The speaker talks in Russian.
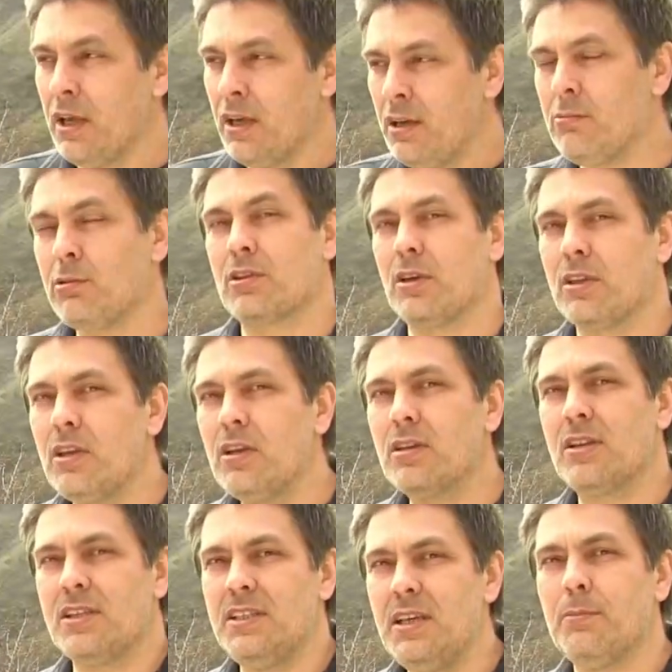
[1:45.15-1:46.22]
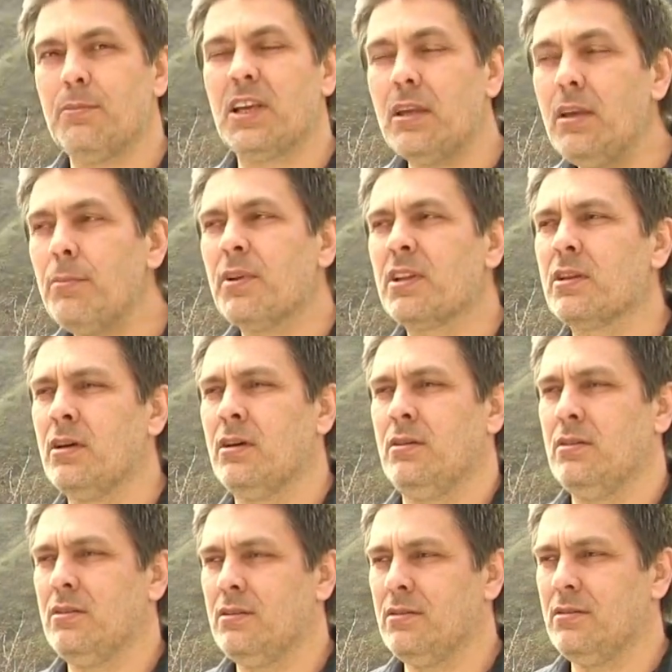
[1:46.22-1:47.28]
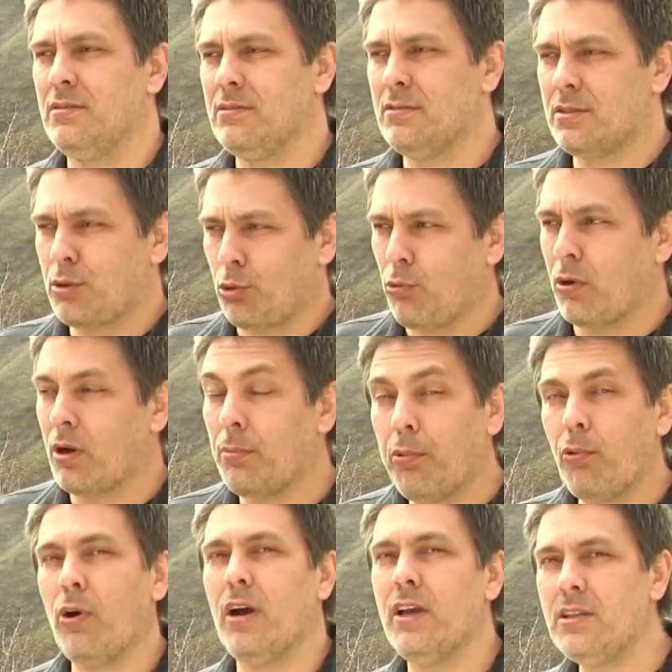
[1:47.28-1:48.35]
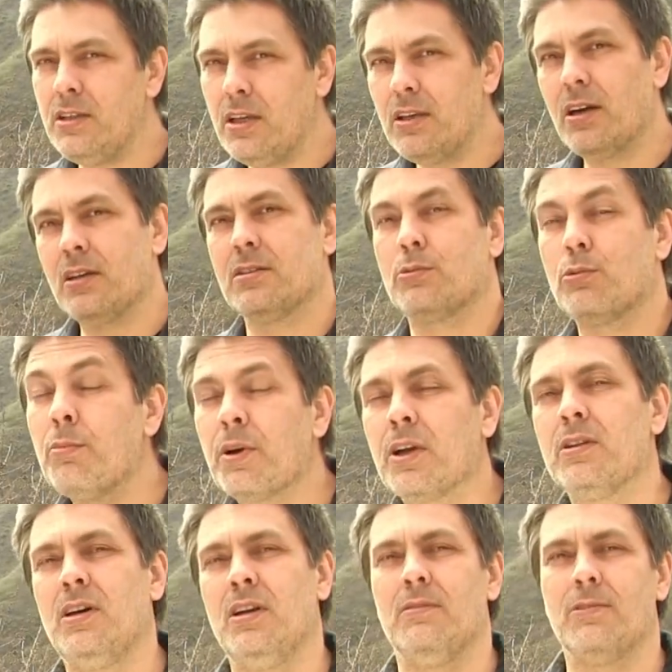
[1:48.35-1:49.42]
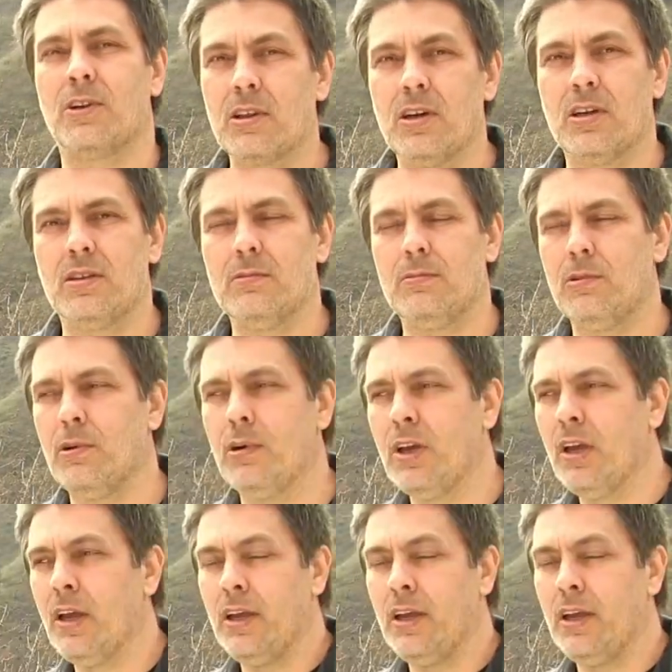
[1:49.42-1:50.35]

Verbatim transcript: И вот какие-то темы именно э, строго по IT я на том канале выкладываю.